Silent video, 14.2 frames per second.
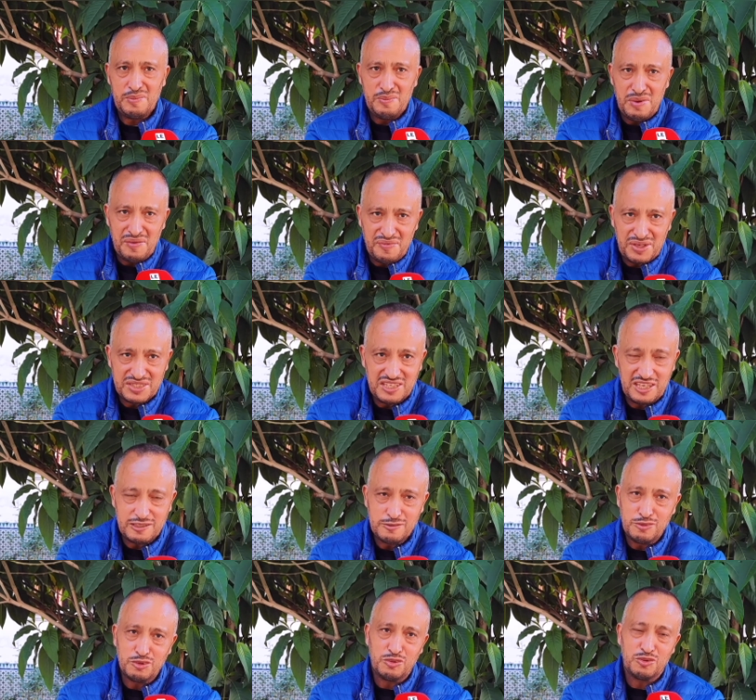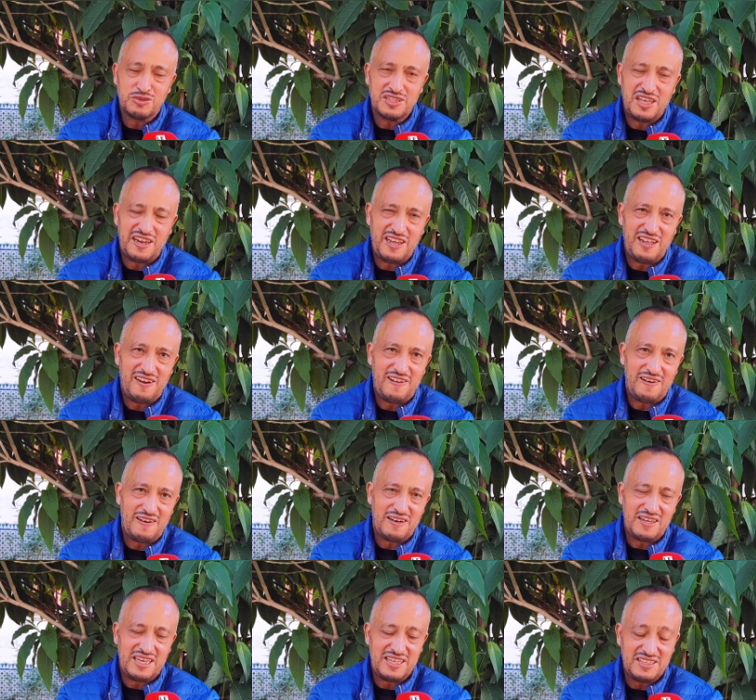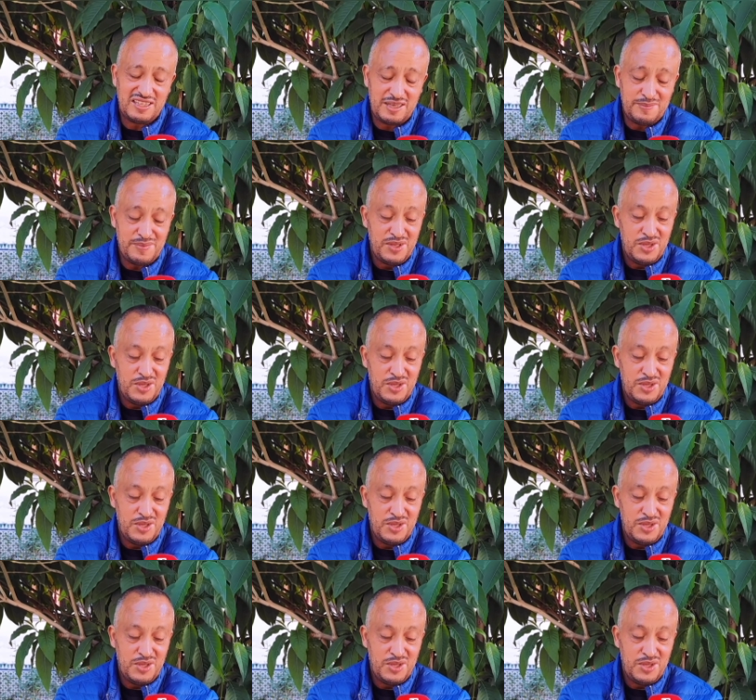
لا فاتئه منذ التاريخ الخضاب